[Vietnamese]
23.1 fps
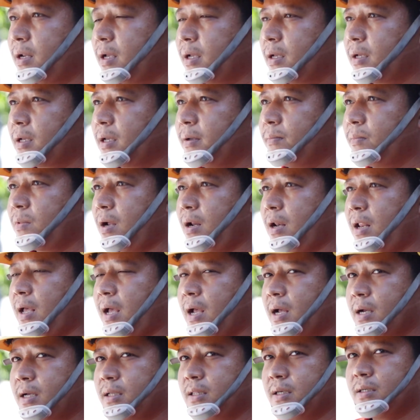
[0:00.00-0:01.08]
nên kiểm tra
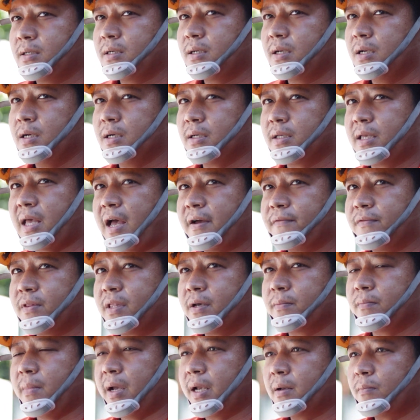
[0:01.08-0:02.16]
lại cái thử cái đường dây và
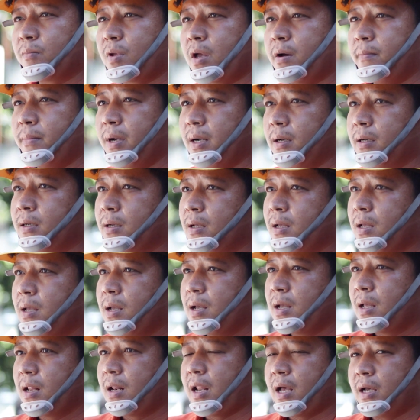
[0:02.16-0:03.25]
thiết bị trong nhà mình.
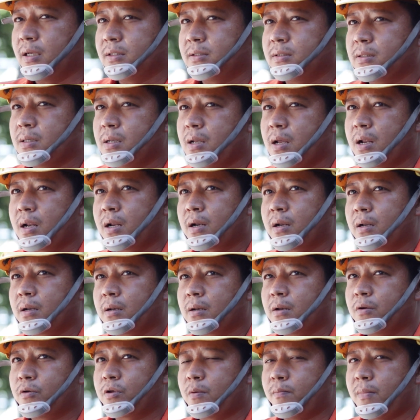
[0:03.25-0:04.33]
Là
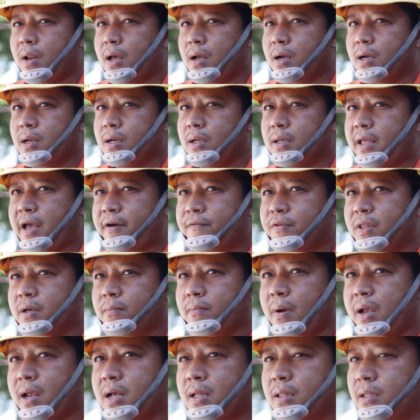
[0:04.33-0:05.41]
nói chung là cái đường dây và
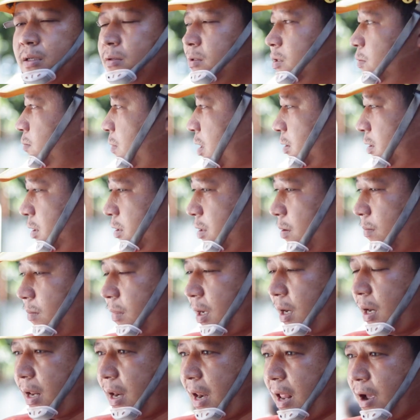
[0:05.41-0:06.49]
thiết bị thì chúng ta sử dụng
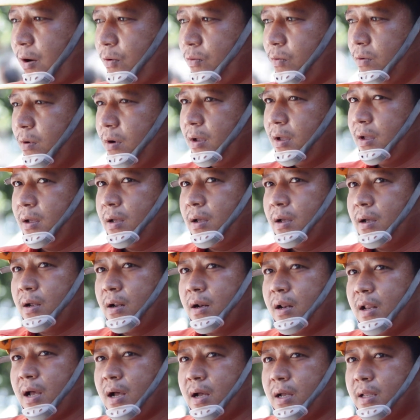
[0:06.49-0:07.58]
rất là lâu,
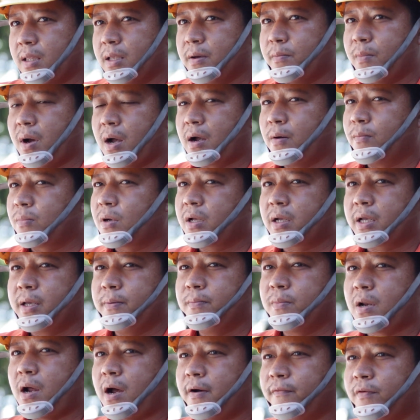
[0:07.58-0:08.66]
là nhưng mà không có
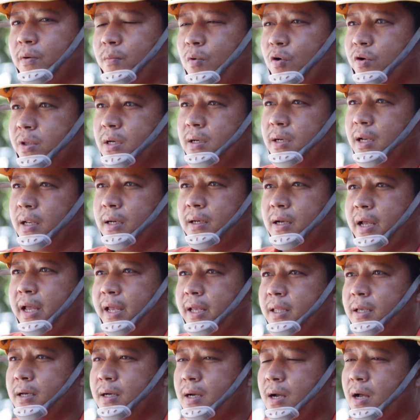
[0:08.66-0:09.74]
kiểm tra và bảo dưỡng định
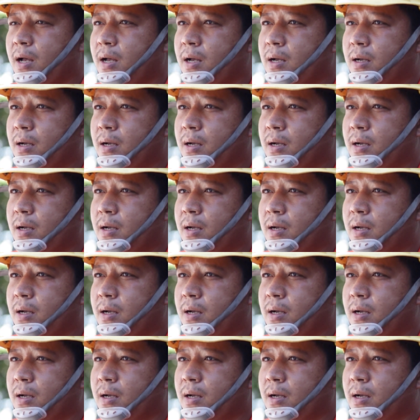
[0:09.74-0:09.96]
kỳ, như